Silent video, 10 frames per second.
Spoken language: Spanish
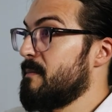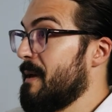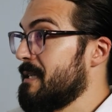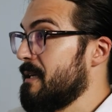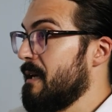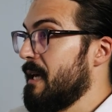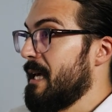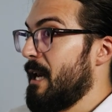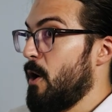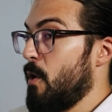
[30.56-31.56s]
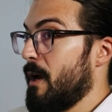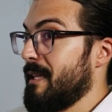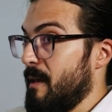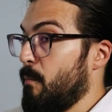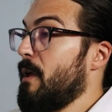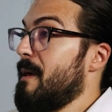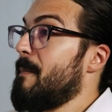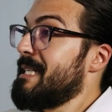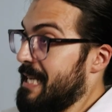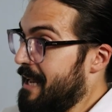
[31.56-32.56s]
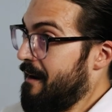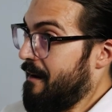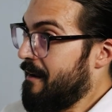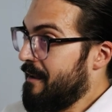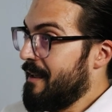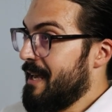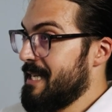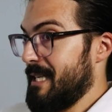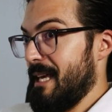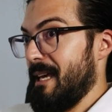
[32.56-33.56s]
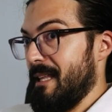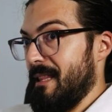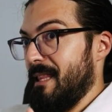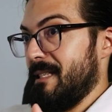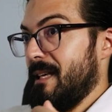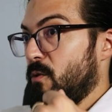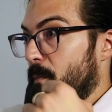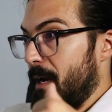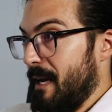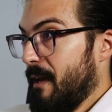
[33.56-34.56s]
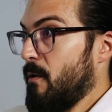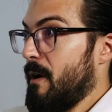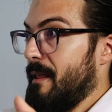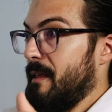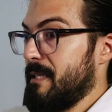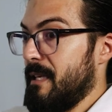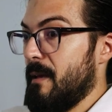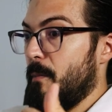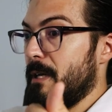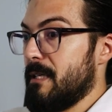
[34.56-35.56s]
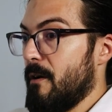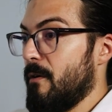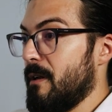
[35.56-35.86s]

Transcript: Es más, lo que te puede pasar es que desde tu plena ignorancia, si te pones a